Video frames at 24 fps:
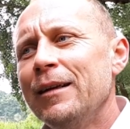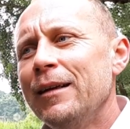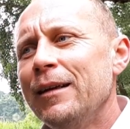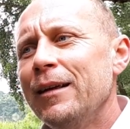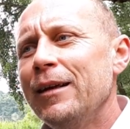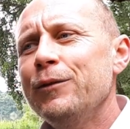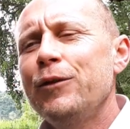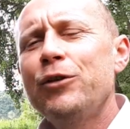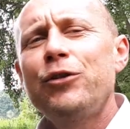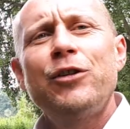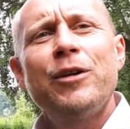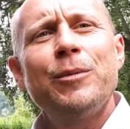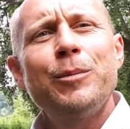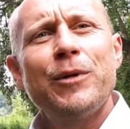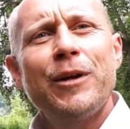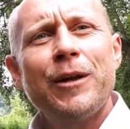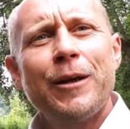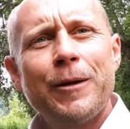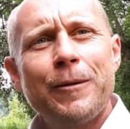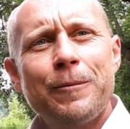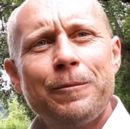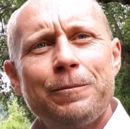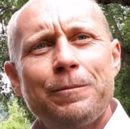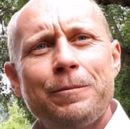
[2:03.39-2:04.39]
irgendwas stimmt
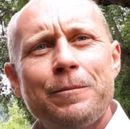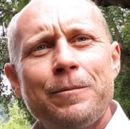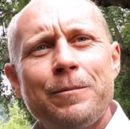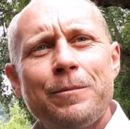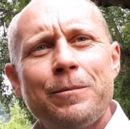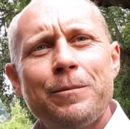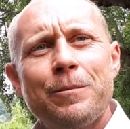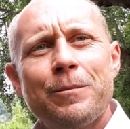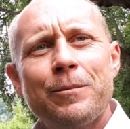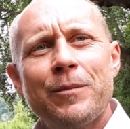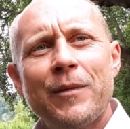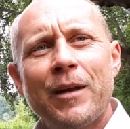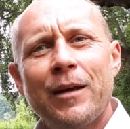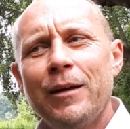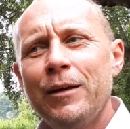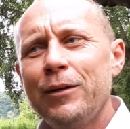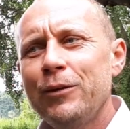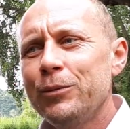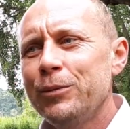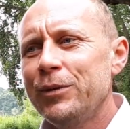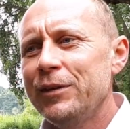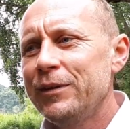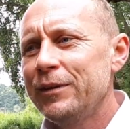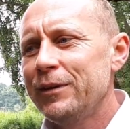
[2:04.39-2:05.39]
nicht. Ja, ne,
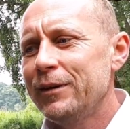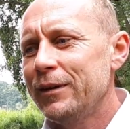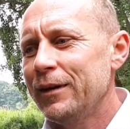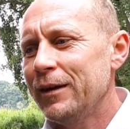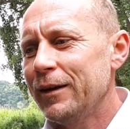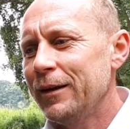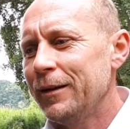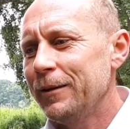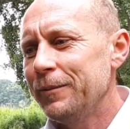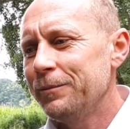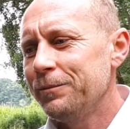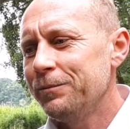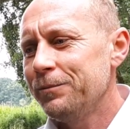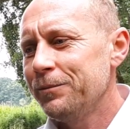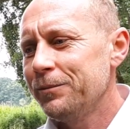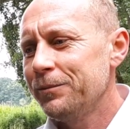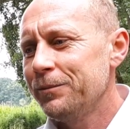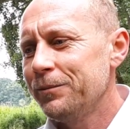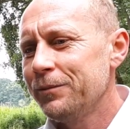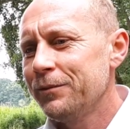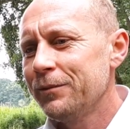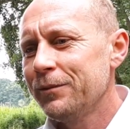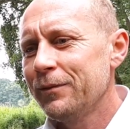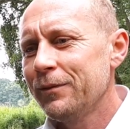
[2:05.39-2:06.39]
du bist, ähm,
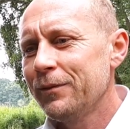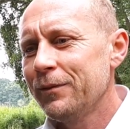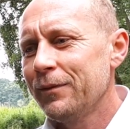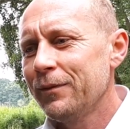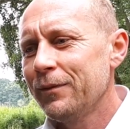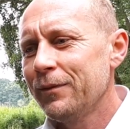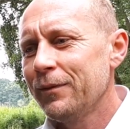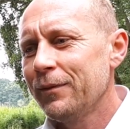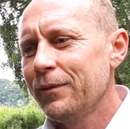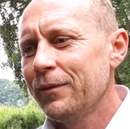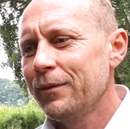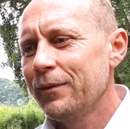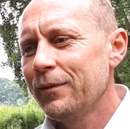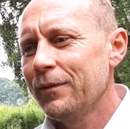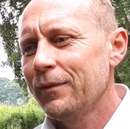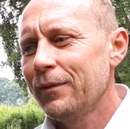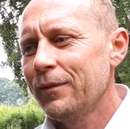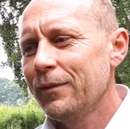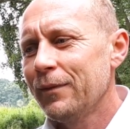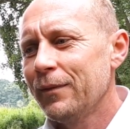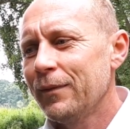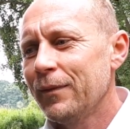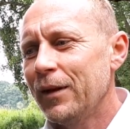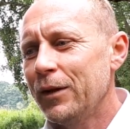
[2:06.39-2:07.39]

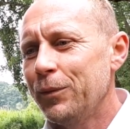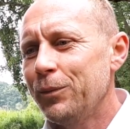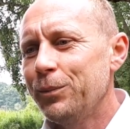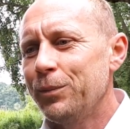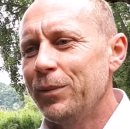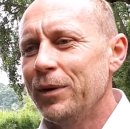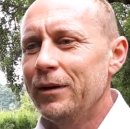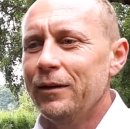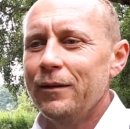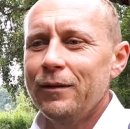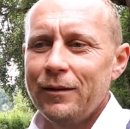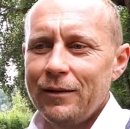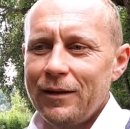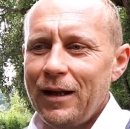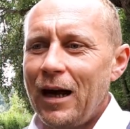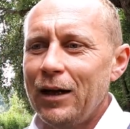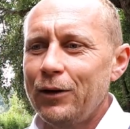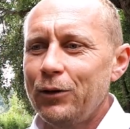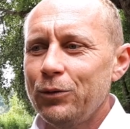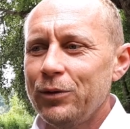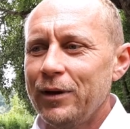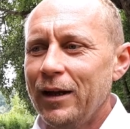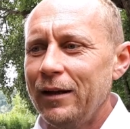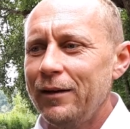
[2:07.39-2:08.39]
ich bin
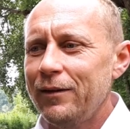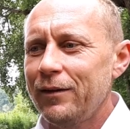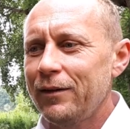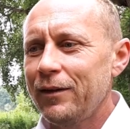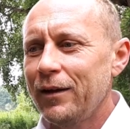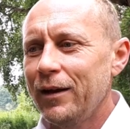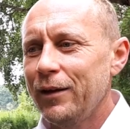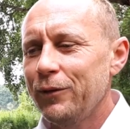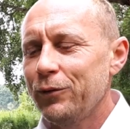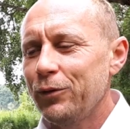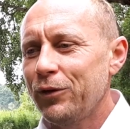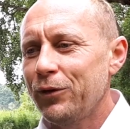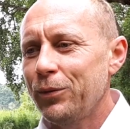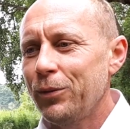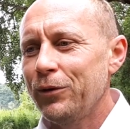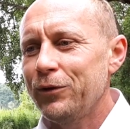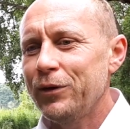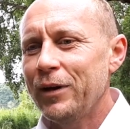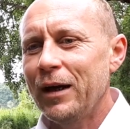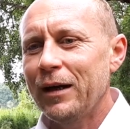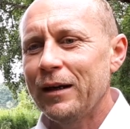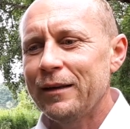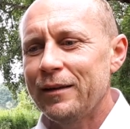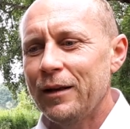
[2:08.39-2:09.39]
dato jetzt irgendwo zwölf
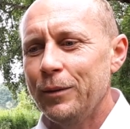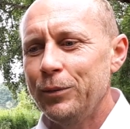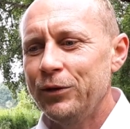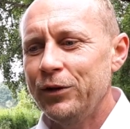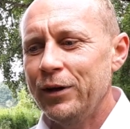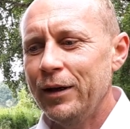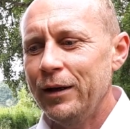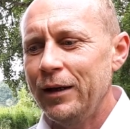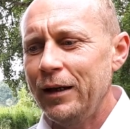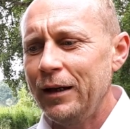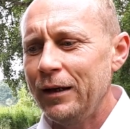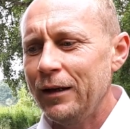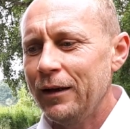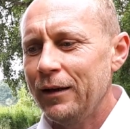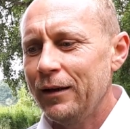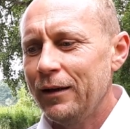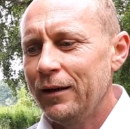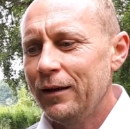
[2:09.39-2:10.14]
Jahre selbstständig.